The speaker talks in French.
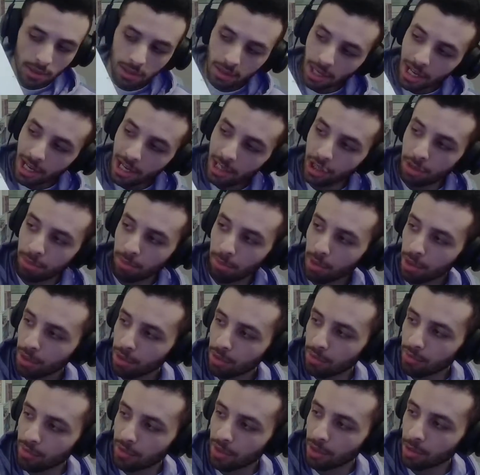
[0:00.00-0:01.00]
Ah, j'ai peur de
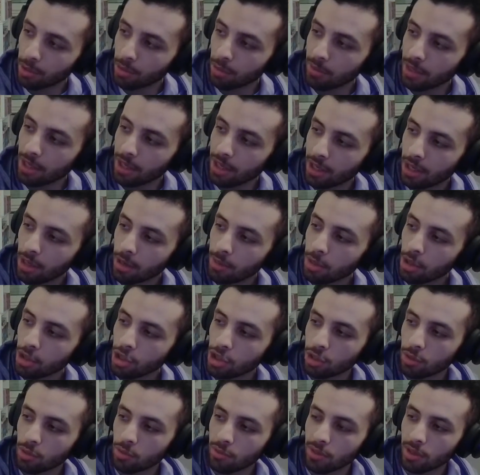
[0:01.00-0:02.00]
faire tomber. Eh, comme quand j'ai
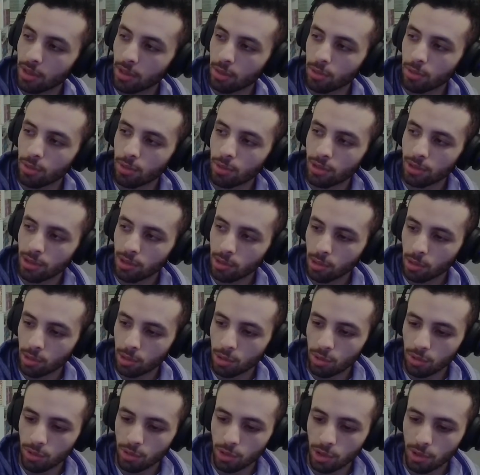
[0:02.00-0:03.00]
ouvert le collecteur
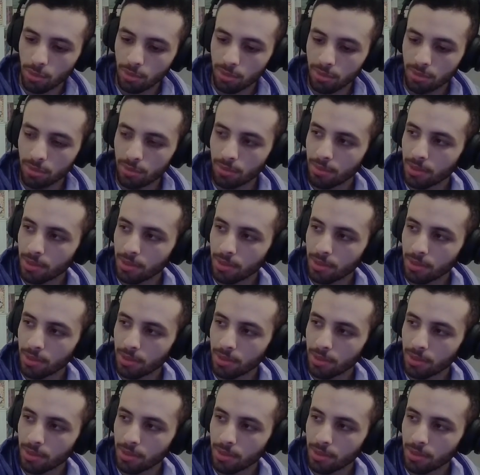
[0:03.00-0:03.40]
du Japon.